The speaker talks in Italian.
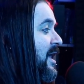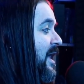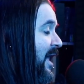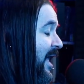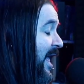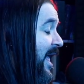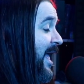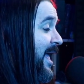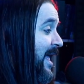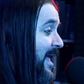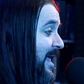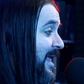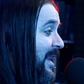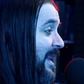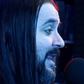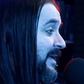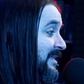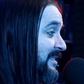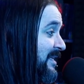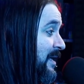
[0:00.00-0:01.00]
E
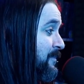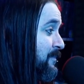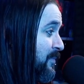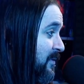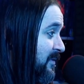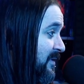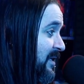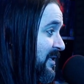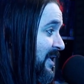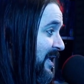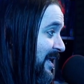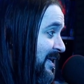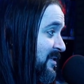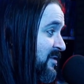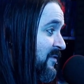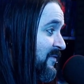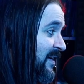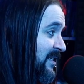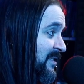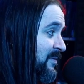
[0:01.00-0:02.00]
l'esempio di The Last
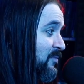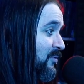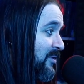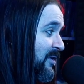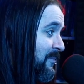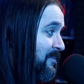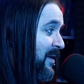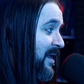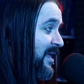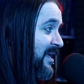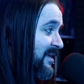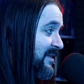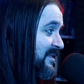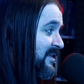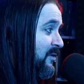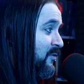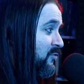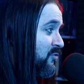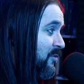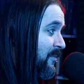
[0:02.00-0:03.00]
of Us Multiplayer
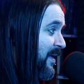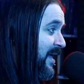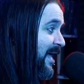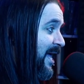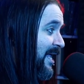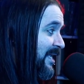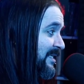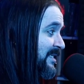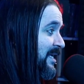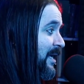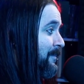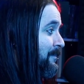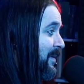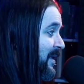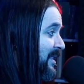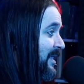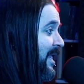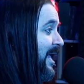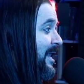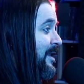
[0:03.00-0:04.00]
secondo me calza a
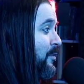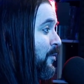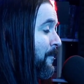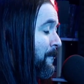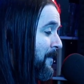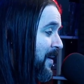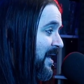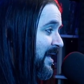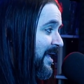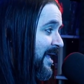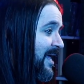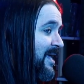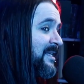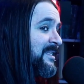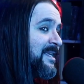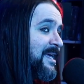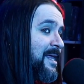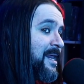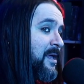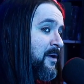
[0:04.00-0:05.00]
pennello perché
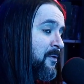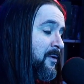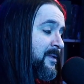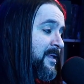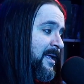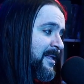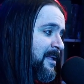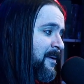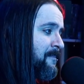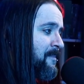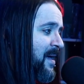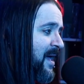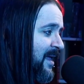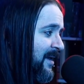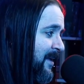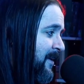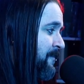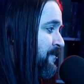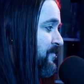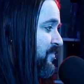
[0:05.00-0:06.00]
se ricordate
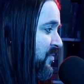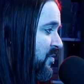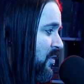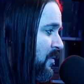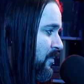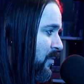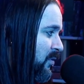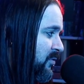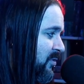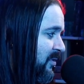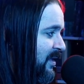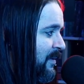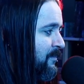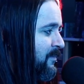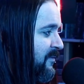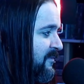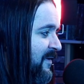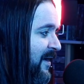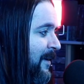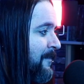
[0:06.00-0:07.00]
bene, non molto tempo
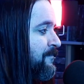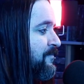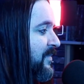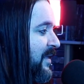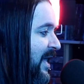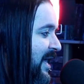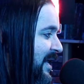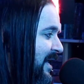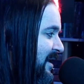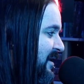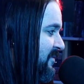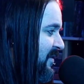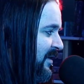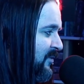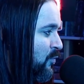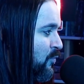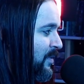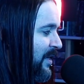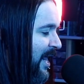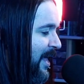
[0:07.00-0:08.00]
fa era
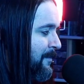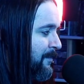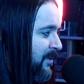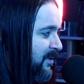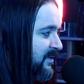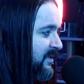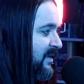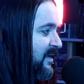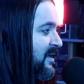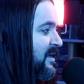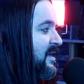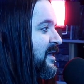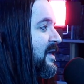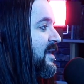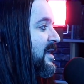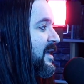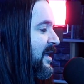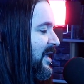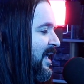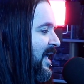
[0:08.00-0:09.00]
arrivato un report
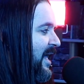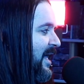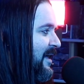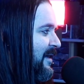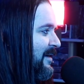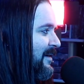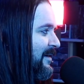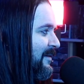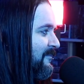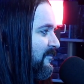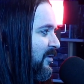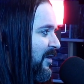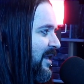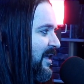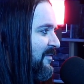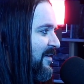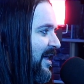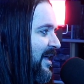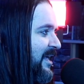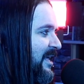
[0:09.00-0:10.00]
che eh,
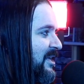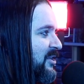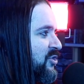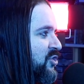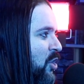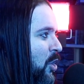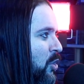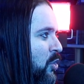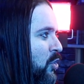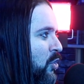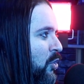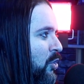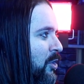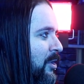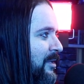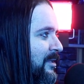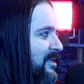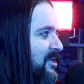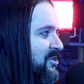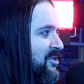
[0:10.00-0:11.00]
voleva il gioco,
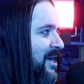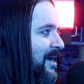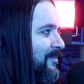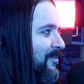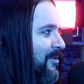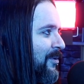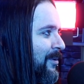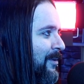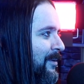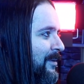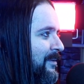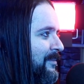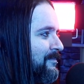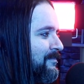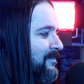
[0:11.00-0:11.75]
diciamo, eh,